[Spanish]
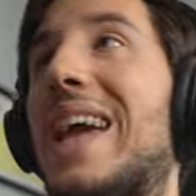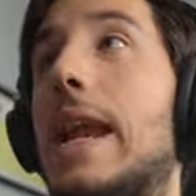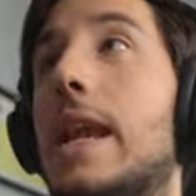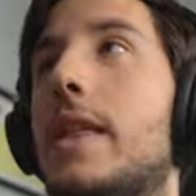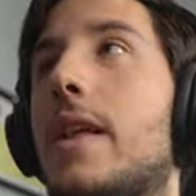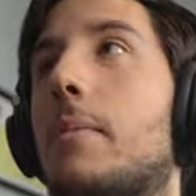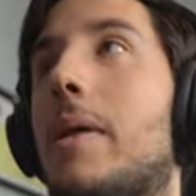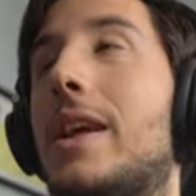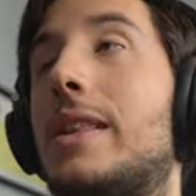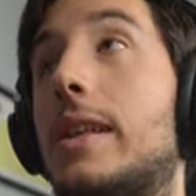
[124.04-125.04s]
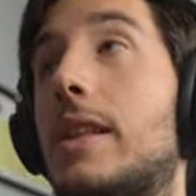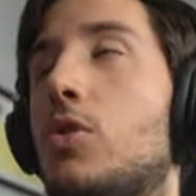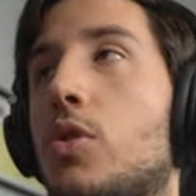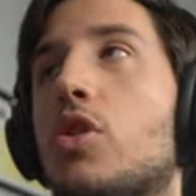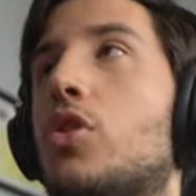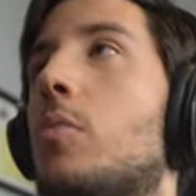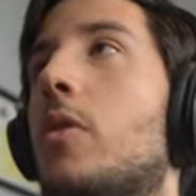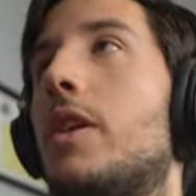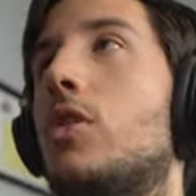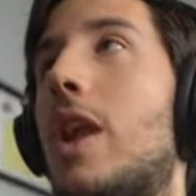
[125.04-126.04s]
que el líder va detectando. Yo estoy
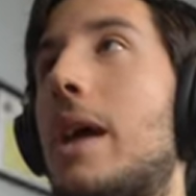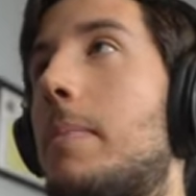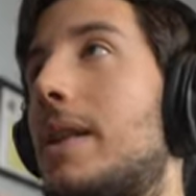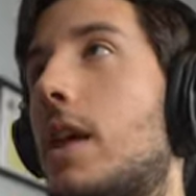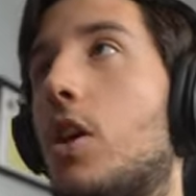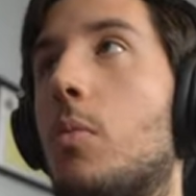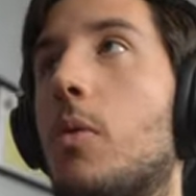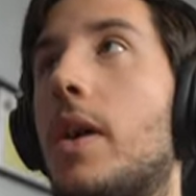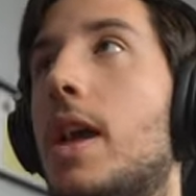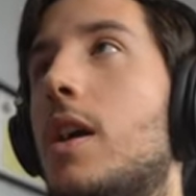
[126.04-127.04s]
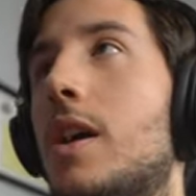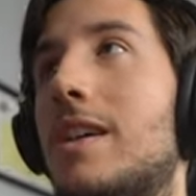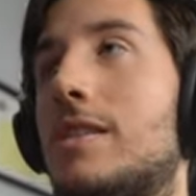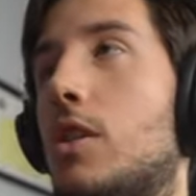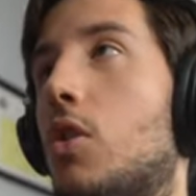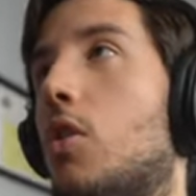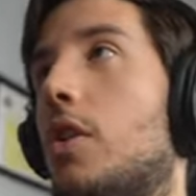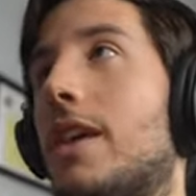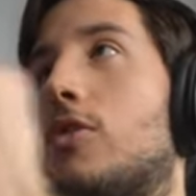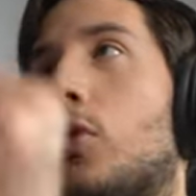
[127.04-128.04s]
moviendo el iPad y como veis, si lo
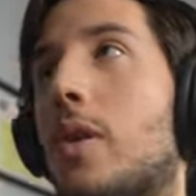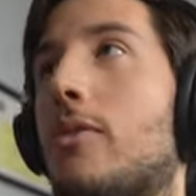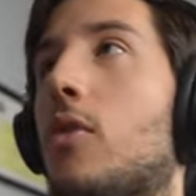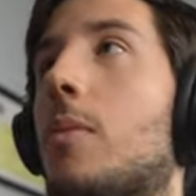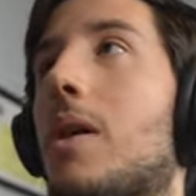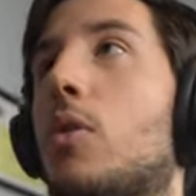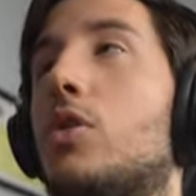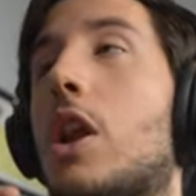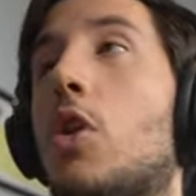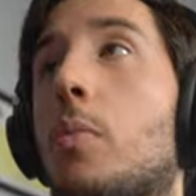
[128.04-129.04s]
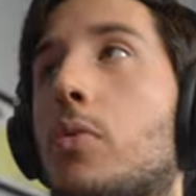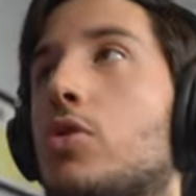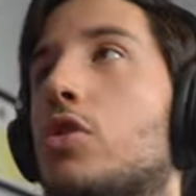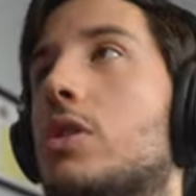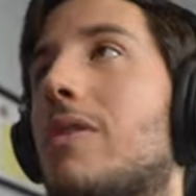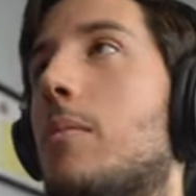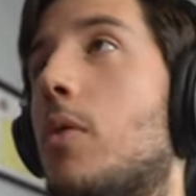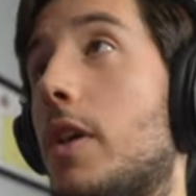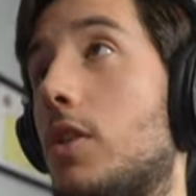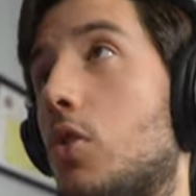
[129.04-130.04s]
oriento de una forma u otra, los puntos se van
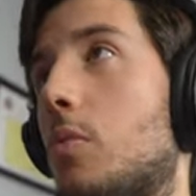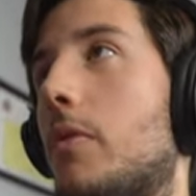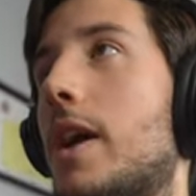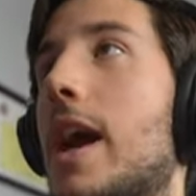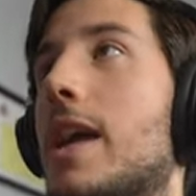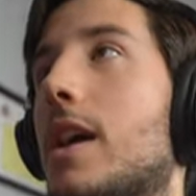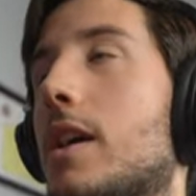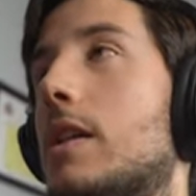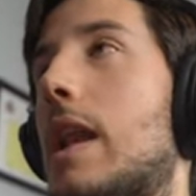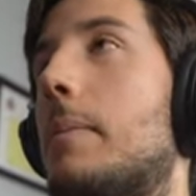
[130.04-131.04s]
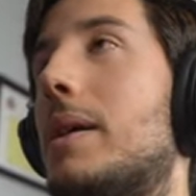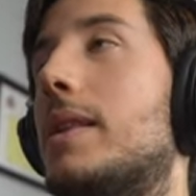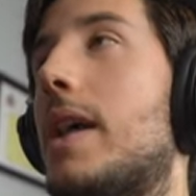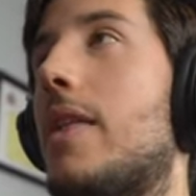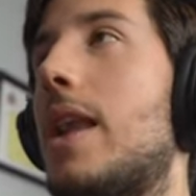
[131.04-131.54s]
moviendo. Como veis ahí es la pantalla